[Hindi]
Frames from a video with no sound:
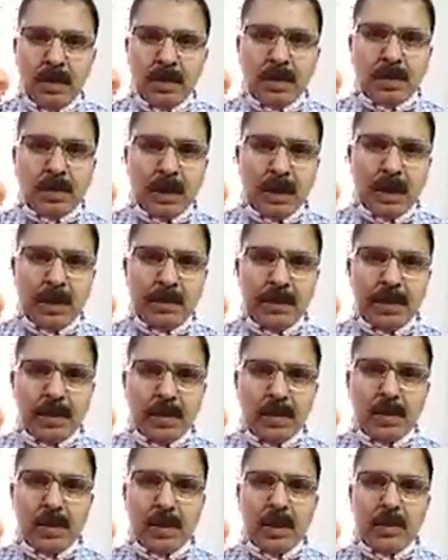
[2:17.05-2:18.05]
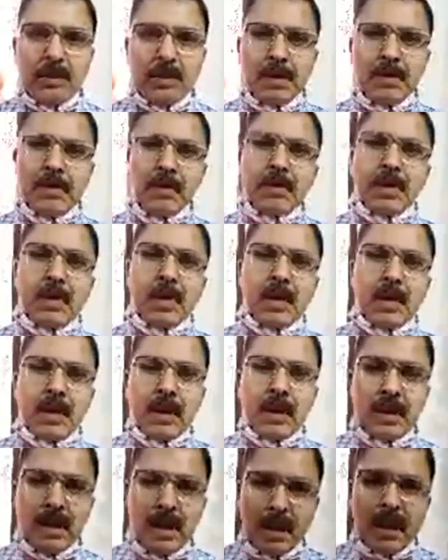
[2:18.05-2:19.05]
फिर मॉलटाउन थाने में कॉल किया फिर
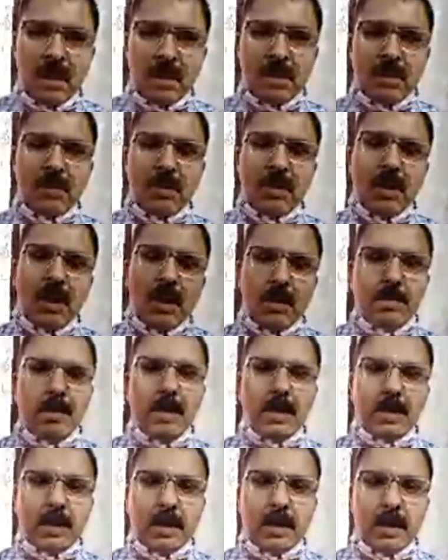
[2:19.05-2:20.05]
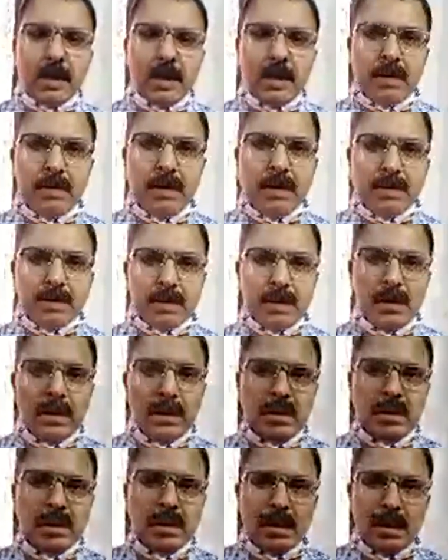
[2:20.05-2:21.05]
उन्होंने कहा कि यहाँ आ जाओ यहाँ बात करेंगे हम
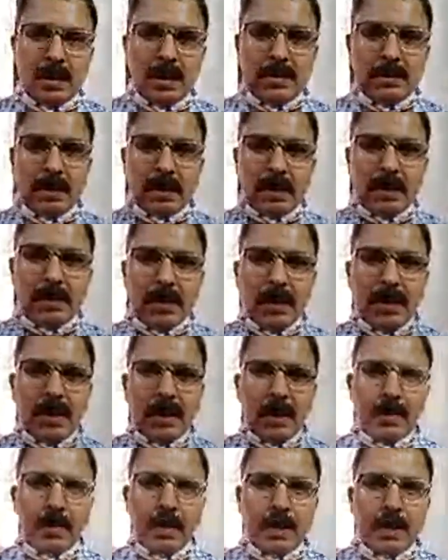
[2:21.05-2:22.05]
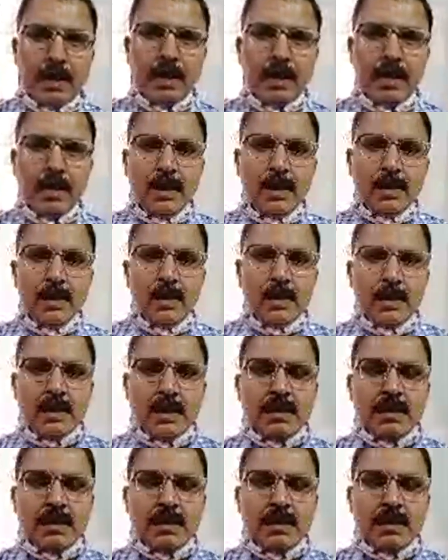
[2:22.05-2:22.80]
आपसे यहाँ पर कंप्लेंट लिखवाइए